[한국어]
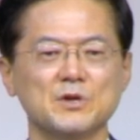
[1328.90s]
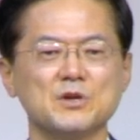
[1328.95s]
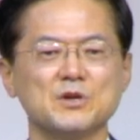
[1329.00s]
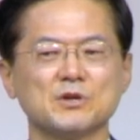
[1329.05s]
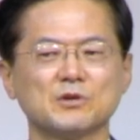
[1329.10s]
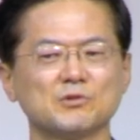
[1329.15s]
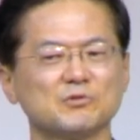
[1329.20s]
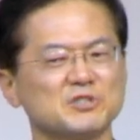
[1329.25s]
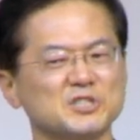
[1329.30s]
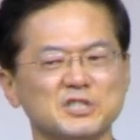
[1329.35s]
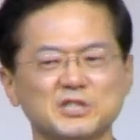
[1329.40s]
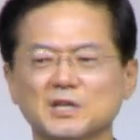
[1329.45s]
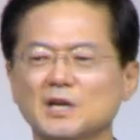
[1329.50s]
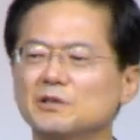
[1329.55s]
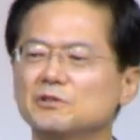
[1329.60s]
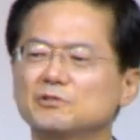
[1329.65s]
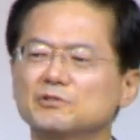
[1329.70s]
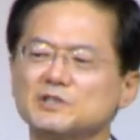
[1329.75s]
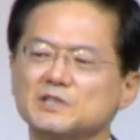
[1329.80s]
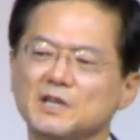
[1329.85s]
그리고
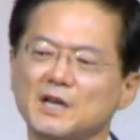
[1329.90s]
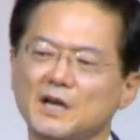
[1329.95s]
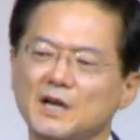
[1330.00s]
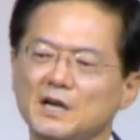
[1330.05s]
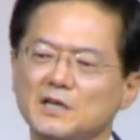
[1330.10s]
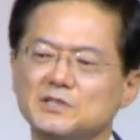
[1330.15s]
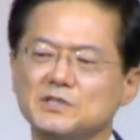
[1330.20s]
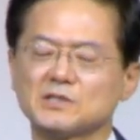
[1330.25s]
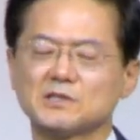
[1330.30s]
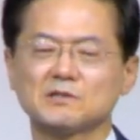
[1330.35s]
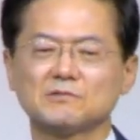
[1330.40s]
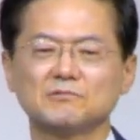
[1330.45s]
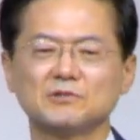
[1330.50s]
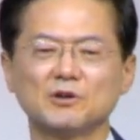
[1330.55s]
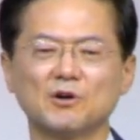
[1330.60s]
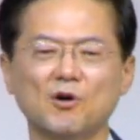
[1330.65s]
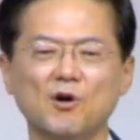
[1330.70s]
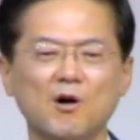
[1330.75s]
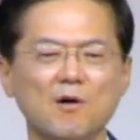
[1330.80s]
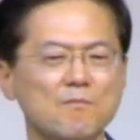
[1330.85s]
시간도 잘 지키고요.
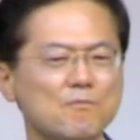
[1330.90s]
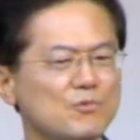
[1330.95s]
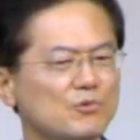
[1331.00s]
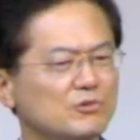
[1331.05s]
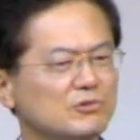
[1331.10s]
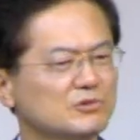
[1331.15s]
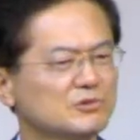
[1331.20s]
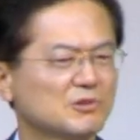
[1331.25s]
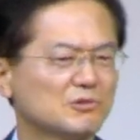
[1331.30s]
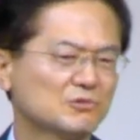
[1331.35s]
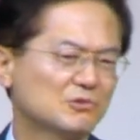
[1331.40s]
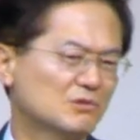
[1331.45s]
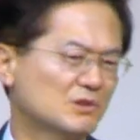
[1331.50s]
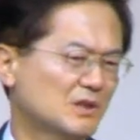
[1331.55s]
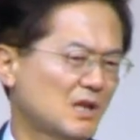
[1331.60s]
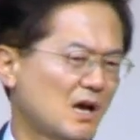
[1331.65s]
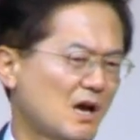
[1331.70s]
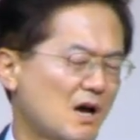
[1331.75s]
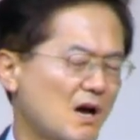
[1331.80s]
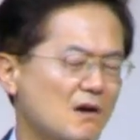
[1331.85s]
업무 능력도
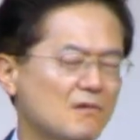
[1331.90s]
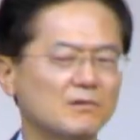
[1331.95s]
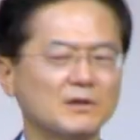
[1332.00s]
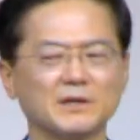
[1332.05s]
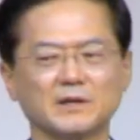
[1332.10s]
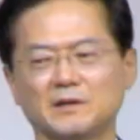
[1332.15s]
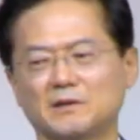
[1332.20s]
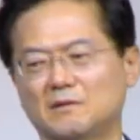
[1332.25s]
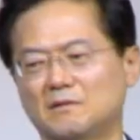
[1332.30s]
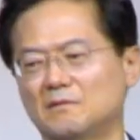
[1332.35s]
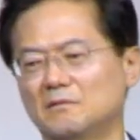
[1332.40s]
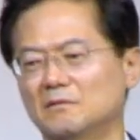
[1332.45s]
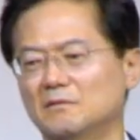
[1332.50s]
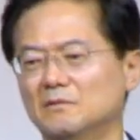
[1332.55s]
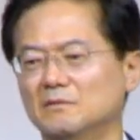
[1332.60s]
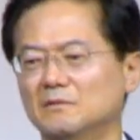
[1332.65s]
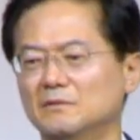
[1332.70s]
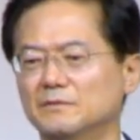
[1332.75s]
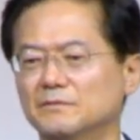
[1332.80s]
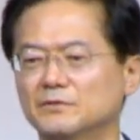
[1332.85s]
탁월해요.
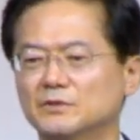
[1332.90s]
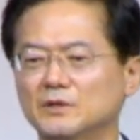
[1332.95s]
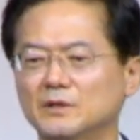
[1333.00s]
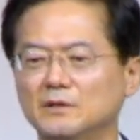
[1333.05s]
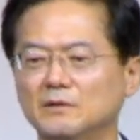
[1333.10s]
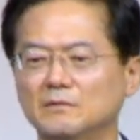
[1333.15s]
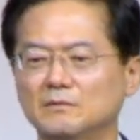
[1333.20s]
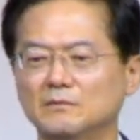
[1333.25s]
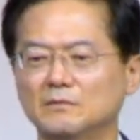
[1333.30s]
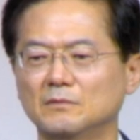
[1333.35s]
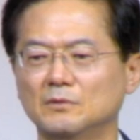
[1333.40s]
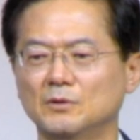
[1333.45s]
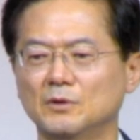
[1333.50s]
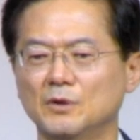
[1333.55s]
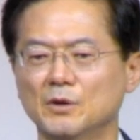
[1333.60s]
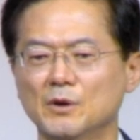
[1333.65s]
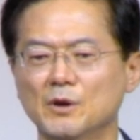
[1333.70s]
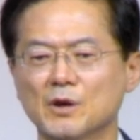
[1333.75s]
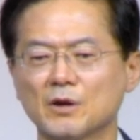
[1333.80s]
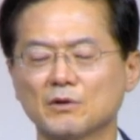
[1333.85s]
예.
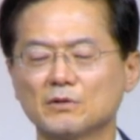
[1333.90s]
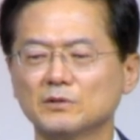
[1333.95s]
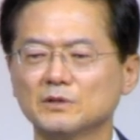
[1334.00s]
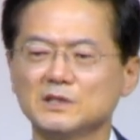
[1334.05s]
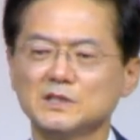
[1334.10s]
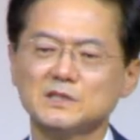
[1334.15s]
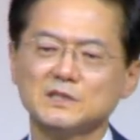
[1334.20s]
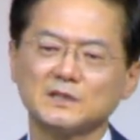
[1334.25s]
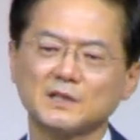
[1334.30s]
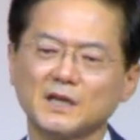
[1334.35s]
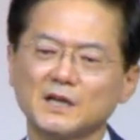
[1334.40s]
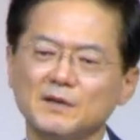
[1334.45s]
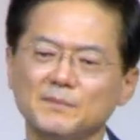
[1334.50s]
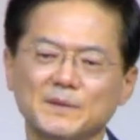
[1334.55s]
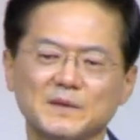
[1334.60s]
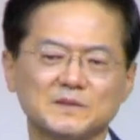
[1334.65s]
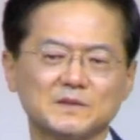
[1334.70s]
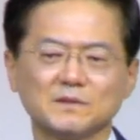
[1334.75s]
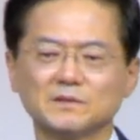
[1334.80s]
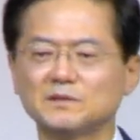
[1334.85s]
그건 이스라엘
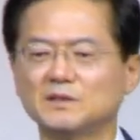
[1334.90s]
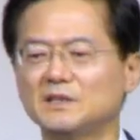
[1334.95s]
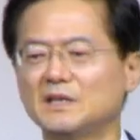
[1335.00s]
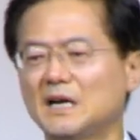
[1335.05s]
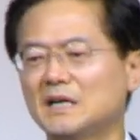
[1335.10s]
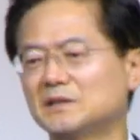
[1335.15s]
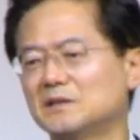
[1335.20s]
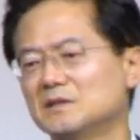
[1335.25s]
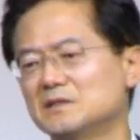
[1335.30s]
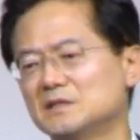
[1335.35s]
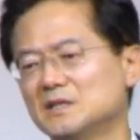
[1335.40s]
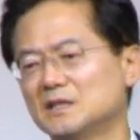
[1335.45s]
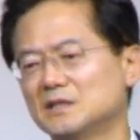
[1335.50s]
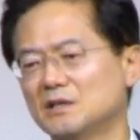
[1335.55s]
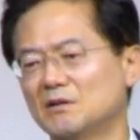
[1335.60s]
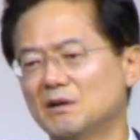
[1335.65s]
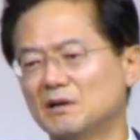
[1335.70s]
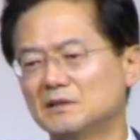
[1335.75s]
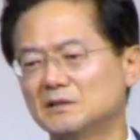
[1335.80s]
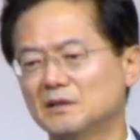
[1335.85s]
백성들이 하던
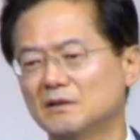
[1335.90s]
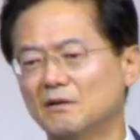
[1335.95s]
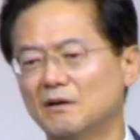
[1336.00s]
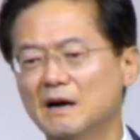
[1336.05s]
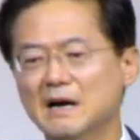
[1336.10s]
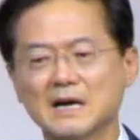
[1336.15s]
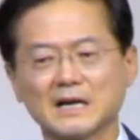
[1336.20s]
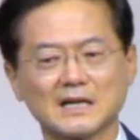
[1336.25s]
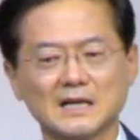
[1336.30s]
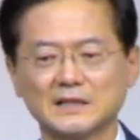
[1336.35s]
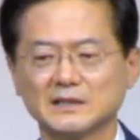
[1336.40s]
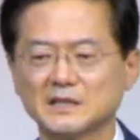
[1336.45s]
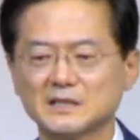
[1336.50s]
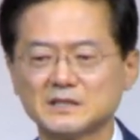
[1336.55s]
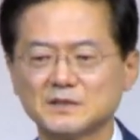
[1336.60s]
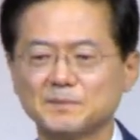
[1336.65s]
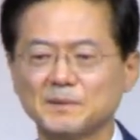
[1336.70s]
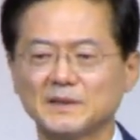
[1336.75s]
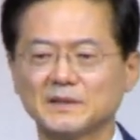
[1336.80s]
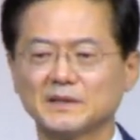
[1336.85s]
얘기와 같아요.
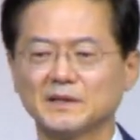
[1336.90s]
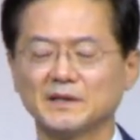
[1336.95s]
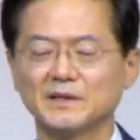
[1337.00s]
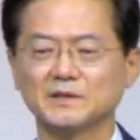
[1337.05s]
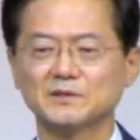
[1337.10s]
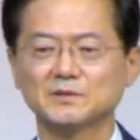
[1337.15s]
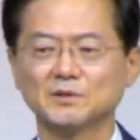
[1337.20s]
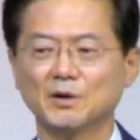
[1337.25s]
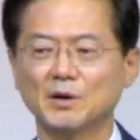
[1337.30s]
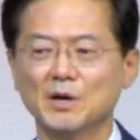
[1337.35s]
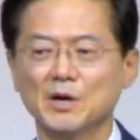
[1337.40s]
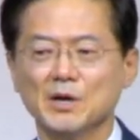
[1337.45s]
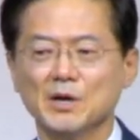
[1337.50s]
가데스 바네아에서